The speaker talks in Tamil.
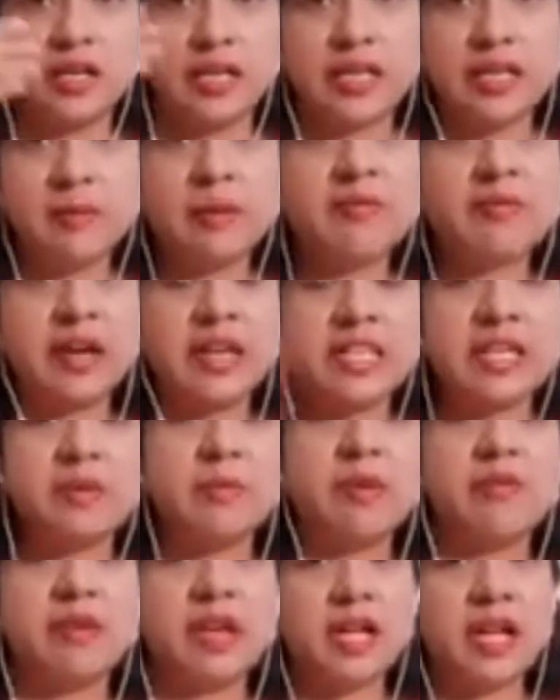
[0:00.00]
இனிமேல் வைத்தியமே
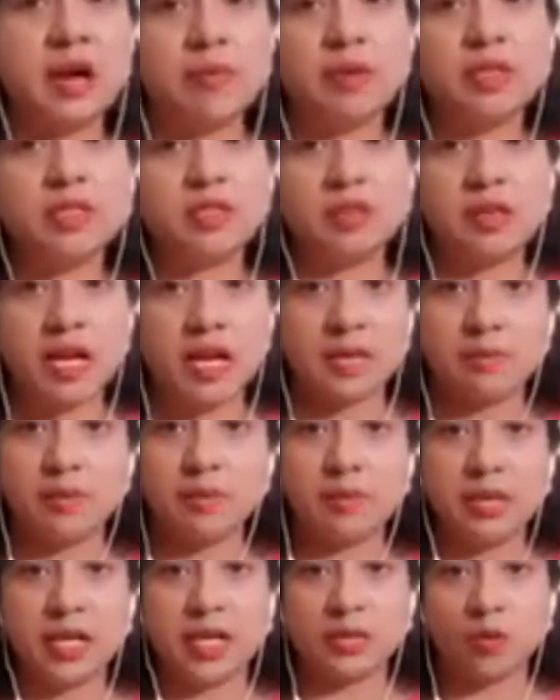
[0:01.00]
வேணாம் அப்படின்னு சொல்லி அனுப்ப
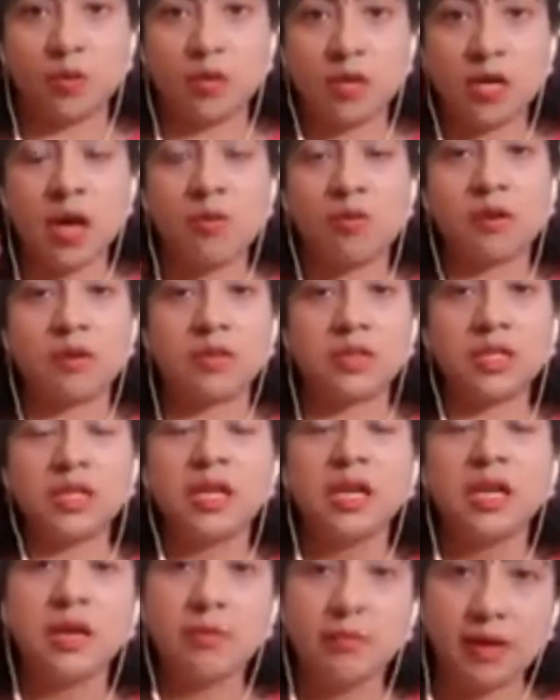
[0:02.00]
முடியாது ஒன்று அவங்க வந்து
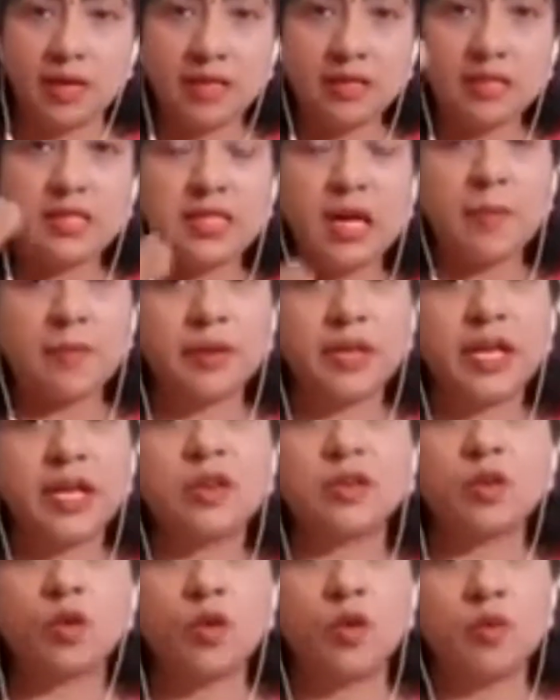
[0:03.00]
மருந்து சாப்பிட்டே
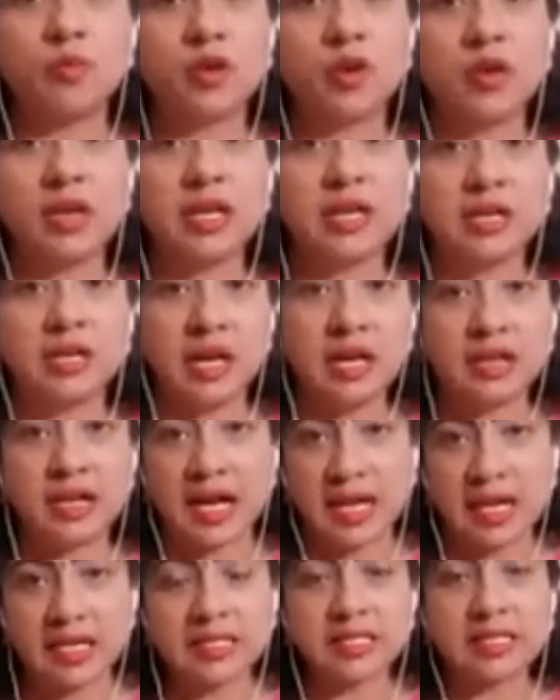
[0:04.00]
இருக்கணும் ஹோமியோவில் இல்லைனா
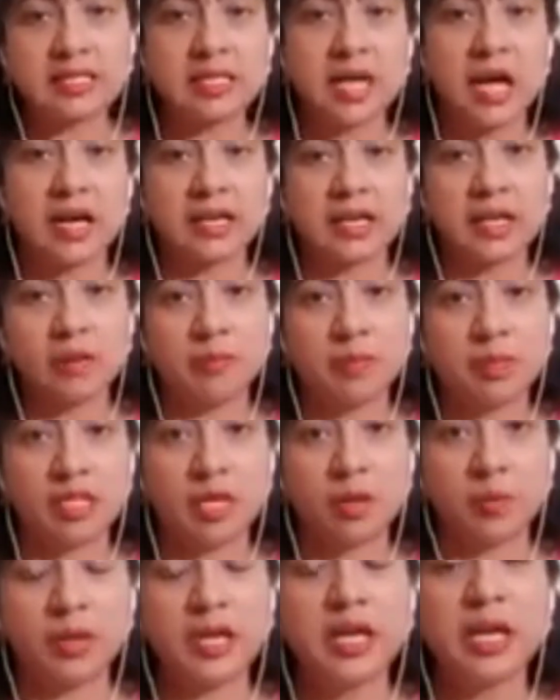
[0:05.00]
டயாலிசிஸ் ஆங்கில
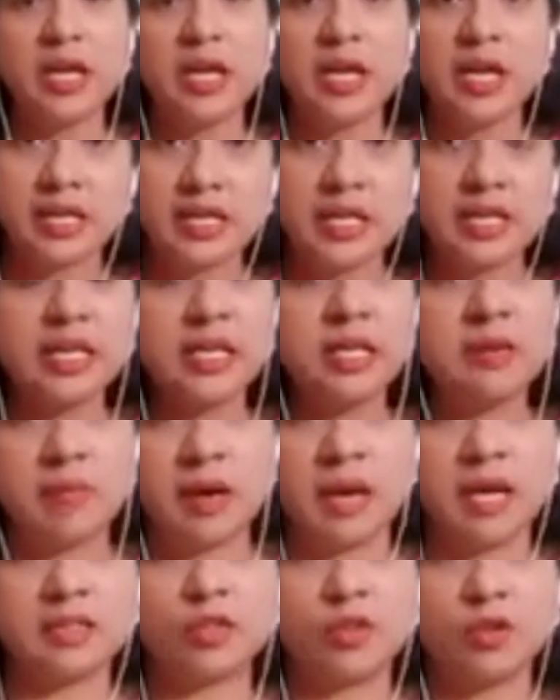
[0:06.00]
மருந்தில் போய் கிட்னி
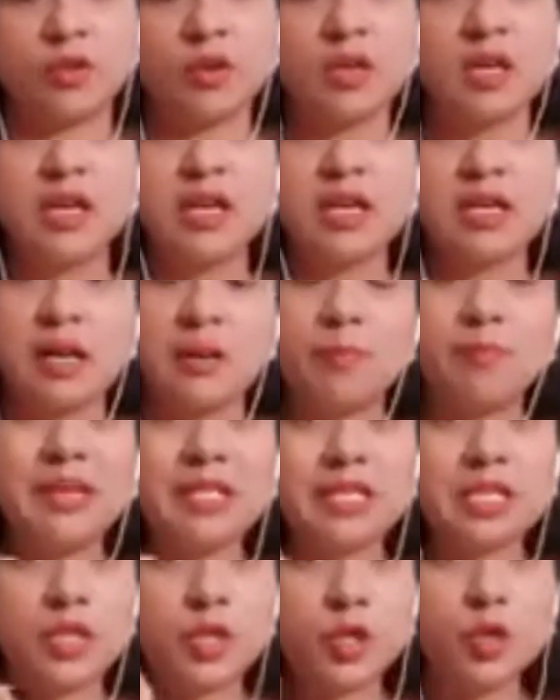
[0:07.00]
மாற்றணும்
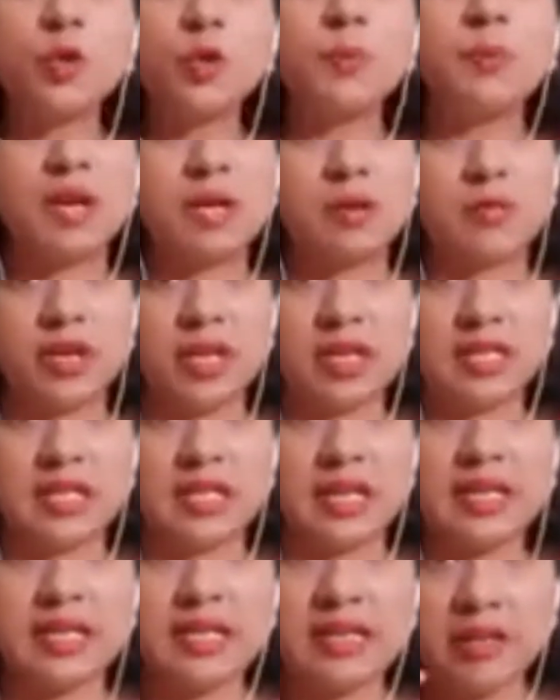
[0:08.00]
கம்ப்ளீட்டாக க்யூர் பண்ண முடியாது
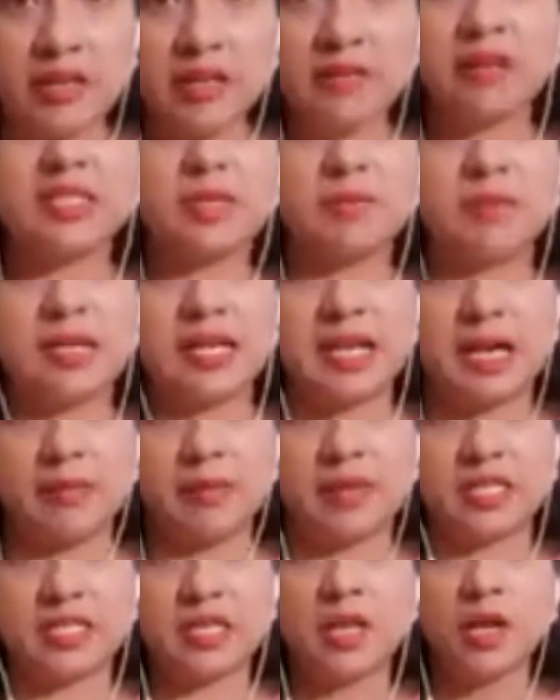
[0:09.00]
அதில் இரிவர்சபிள்
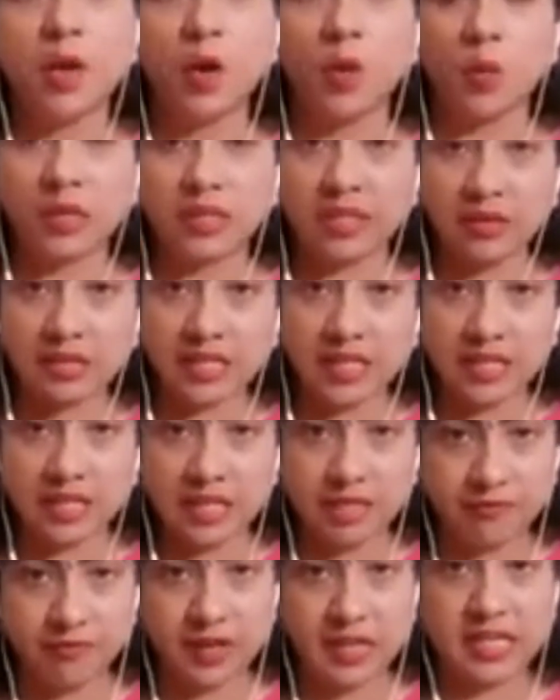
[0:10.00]
டேமேஜ் ஒரு தடவை
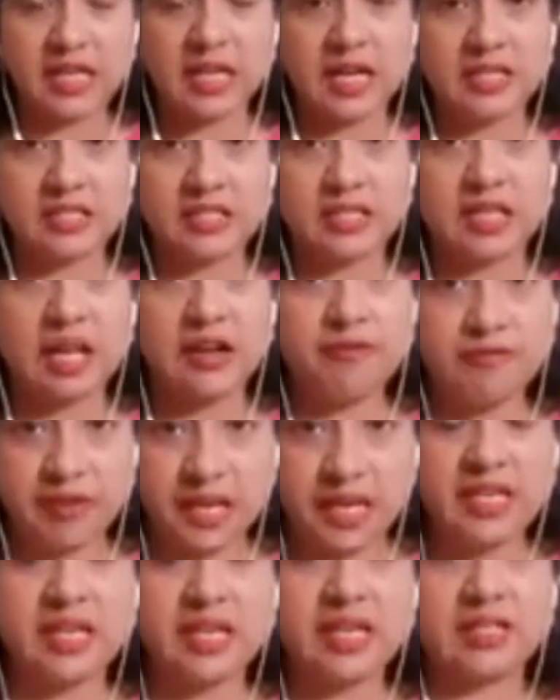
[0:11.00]
கிட்னி ஃபெயிலியர் ஆச்சுன்னா
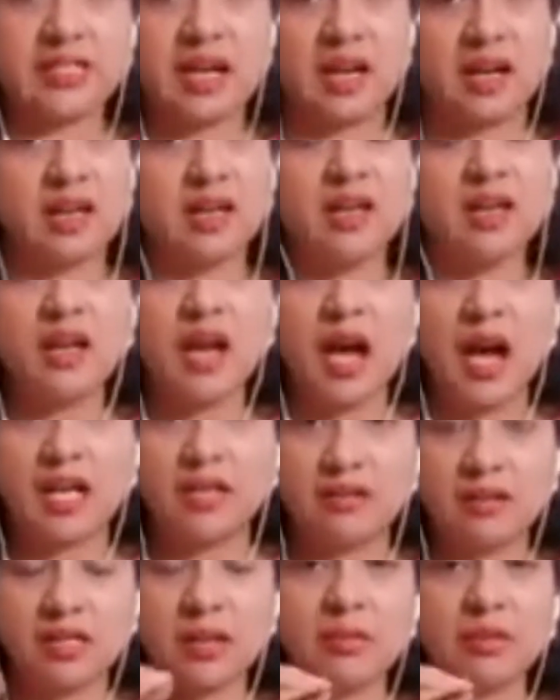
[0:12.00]
ஃபெயிலியர் தான்
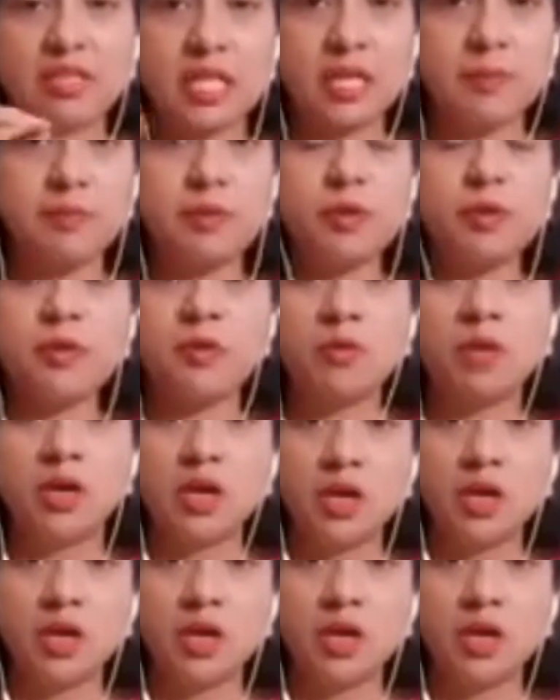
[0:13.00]
அது வந்து நம்ம திருப்பியும்